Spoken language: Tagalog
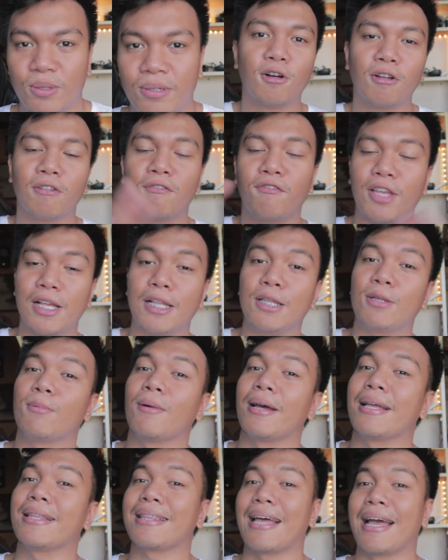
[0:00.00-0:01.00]
Don't feel
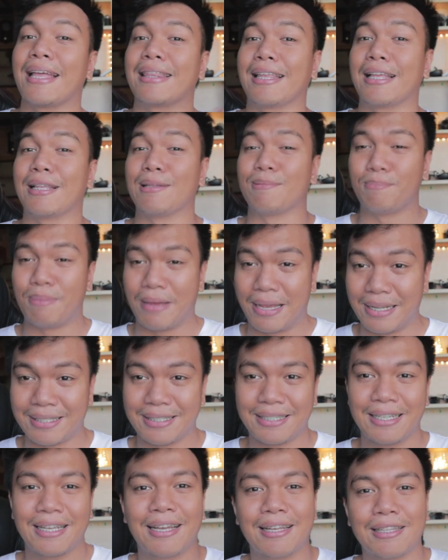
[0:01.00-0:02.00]
too entitled,
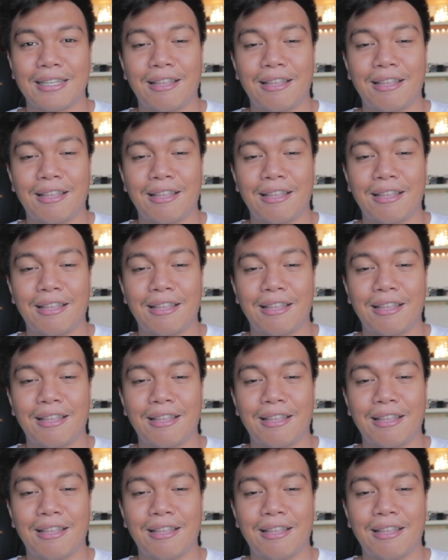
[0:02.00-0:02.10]
best.